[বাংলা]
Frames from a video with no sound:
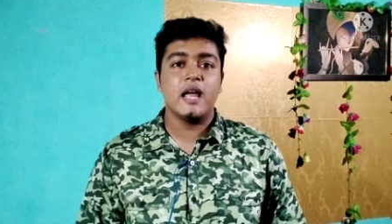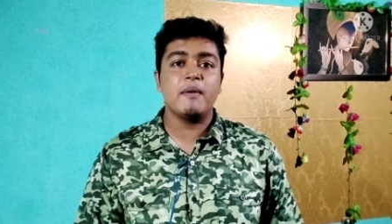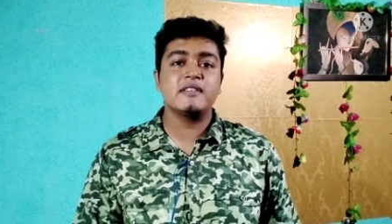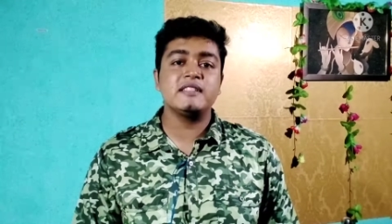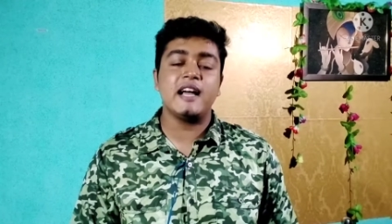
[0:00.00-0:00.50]

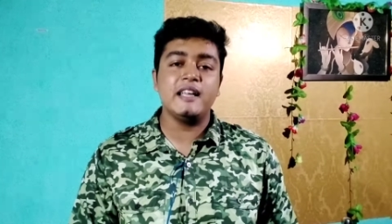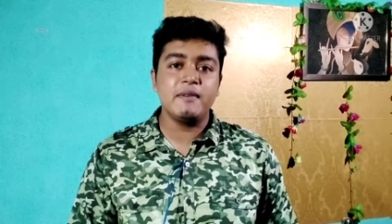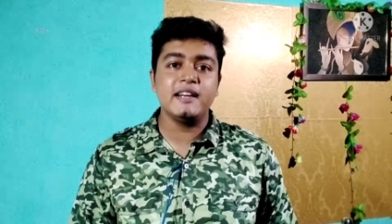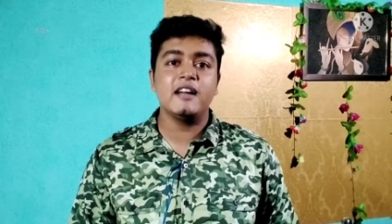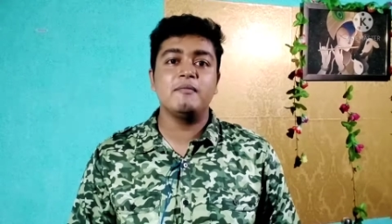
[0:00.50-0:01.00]
এবার সে
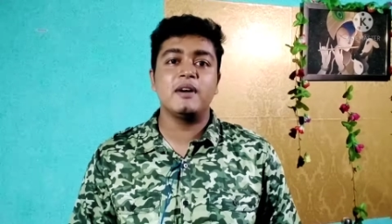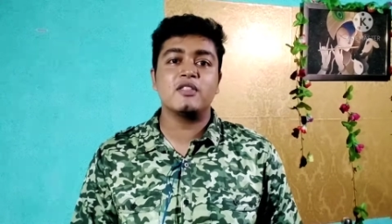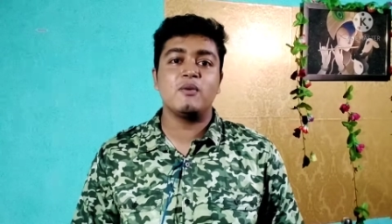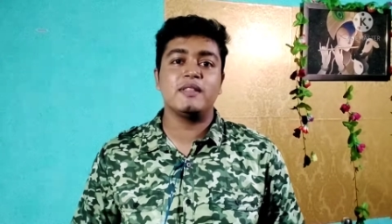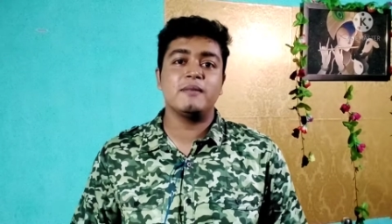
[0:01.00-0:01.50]
আইএমআই নাম্বার
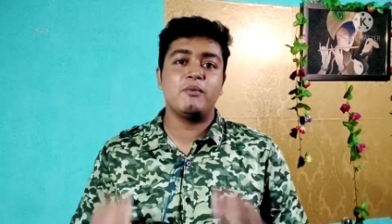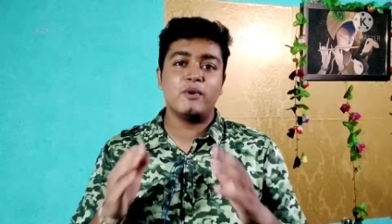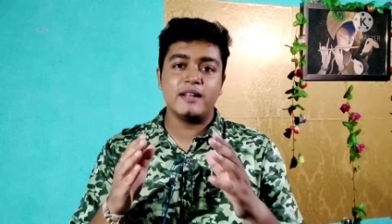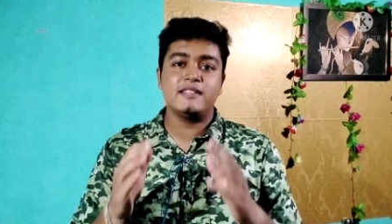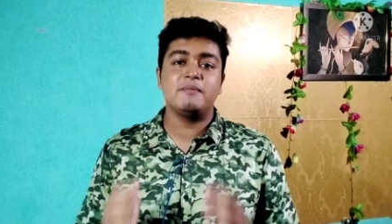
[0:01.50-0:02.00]
তোমাদের
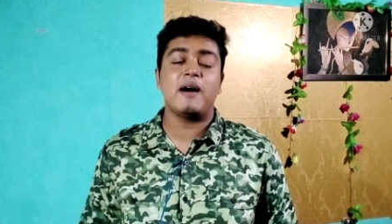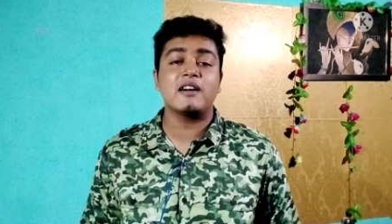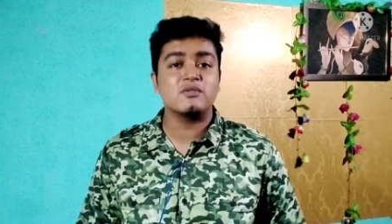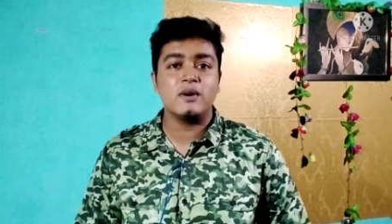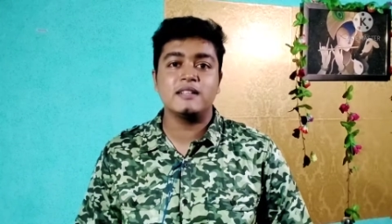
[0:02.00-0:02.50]
ফোনের যে
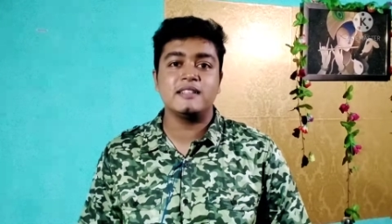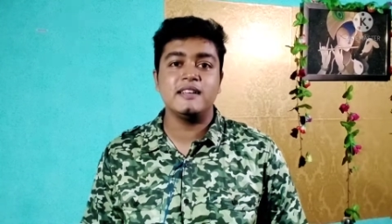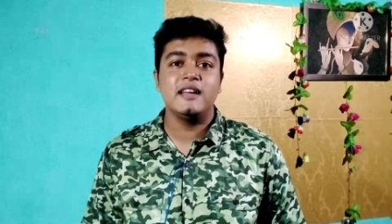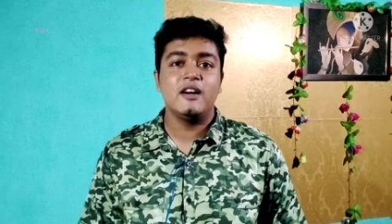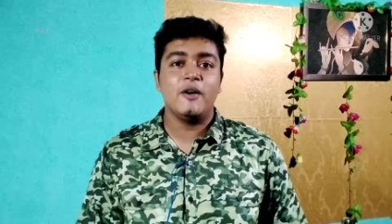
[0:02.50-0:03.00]
বাক্স আছে
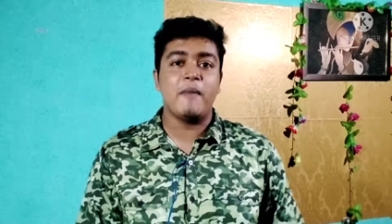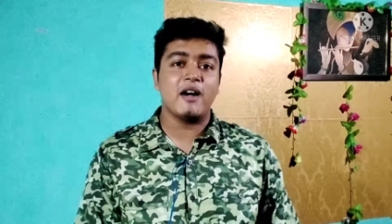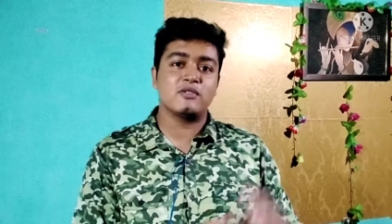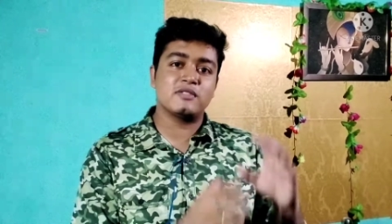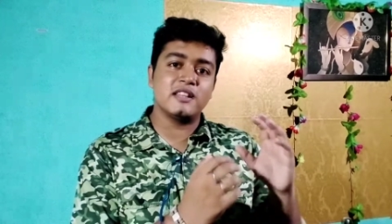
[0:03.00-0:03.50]
ওই
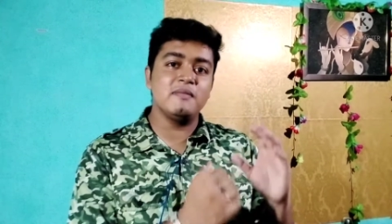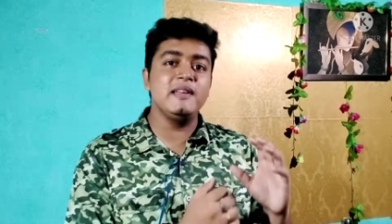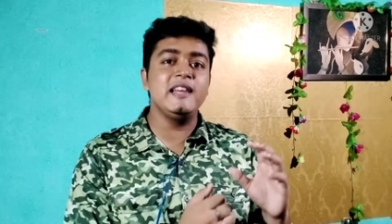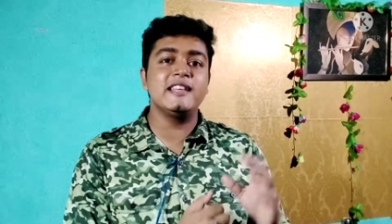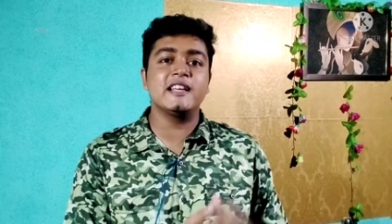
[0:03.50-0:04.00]
বাক্সর সাথে
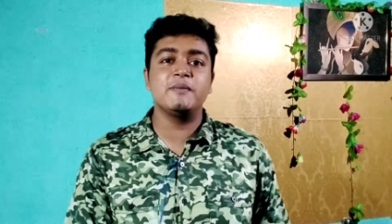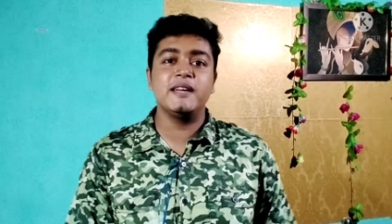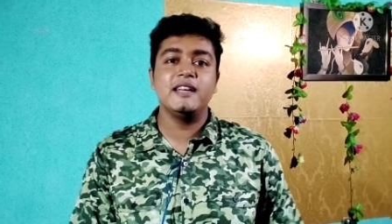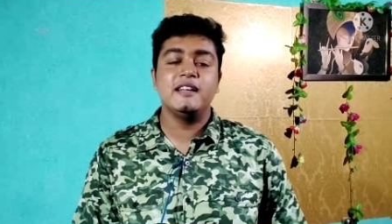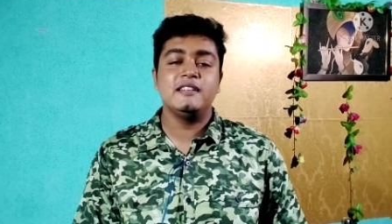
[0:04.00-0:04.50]
মিলিয়ে দেখবে